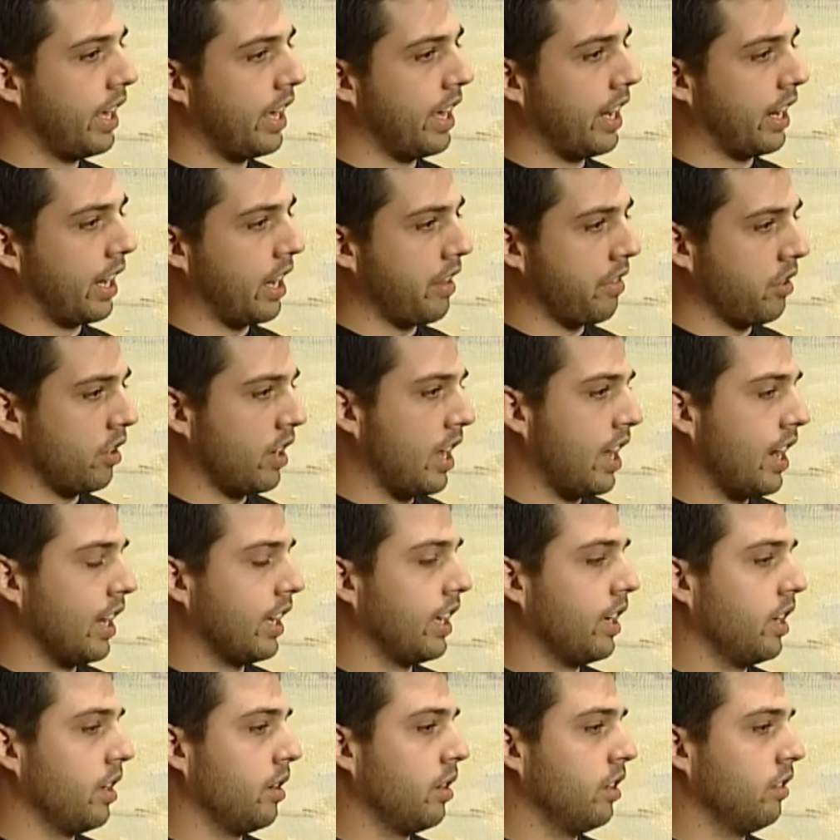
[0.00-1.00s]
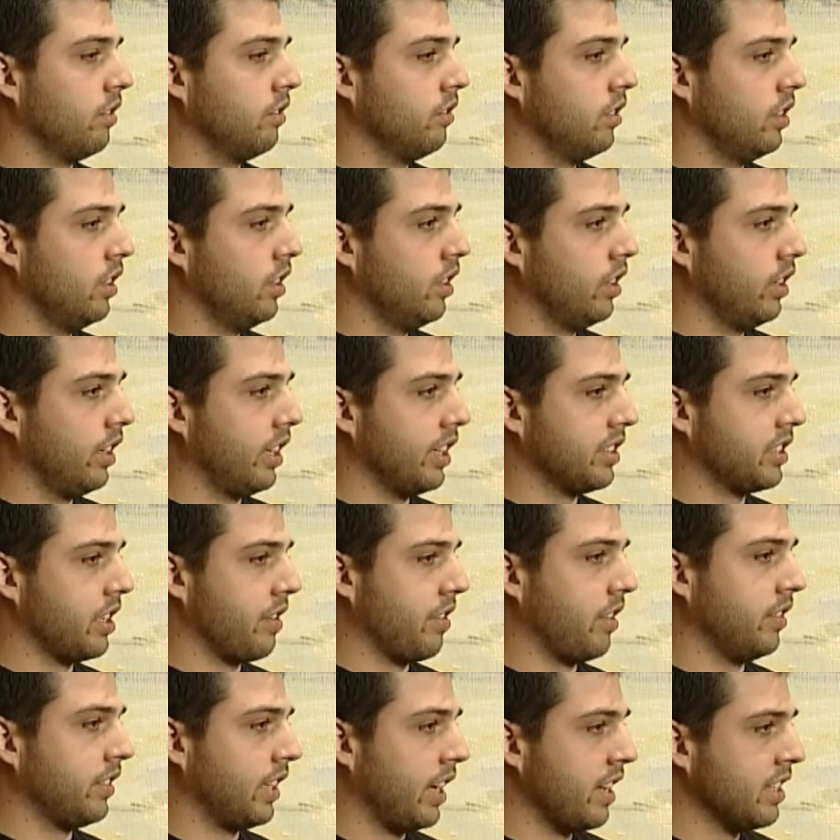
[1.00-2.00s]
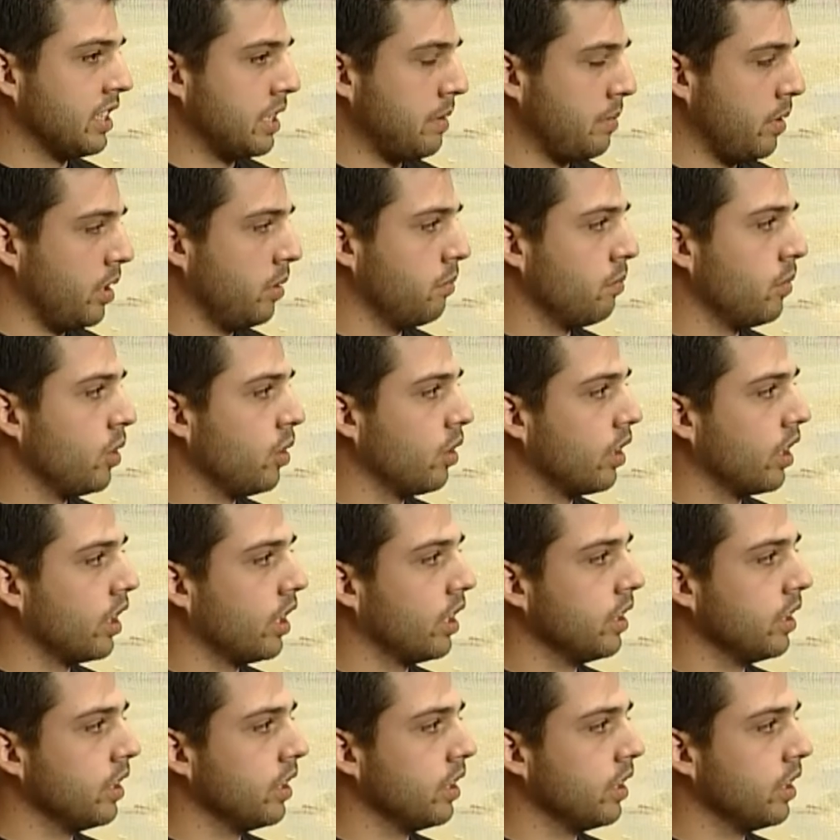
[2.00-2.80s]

es racional, que, se centra en sí mismo,